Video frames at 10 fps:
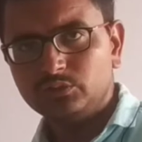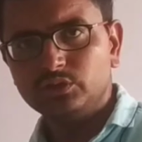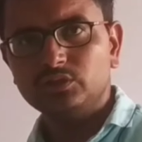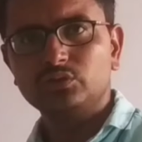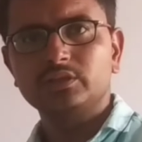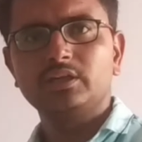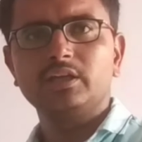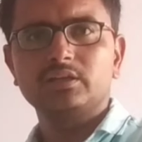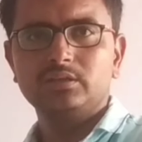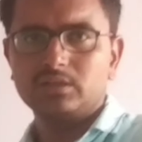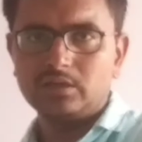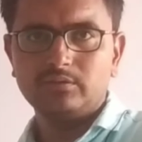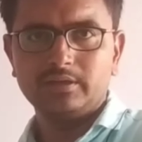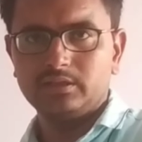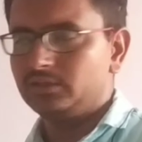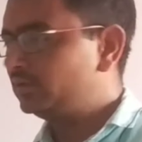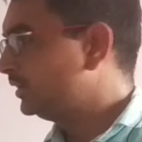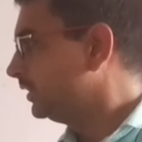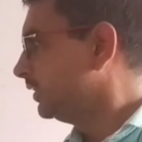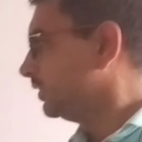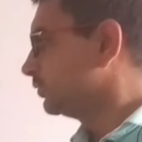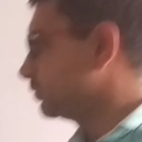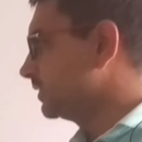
हुई होगी एक निकल आएगा तो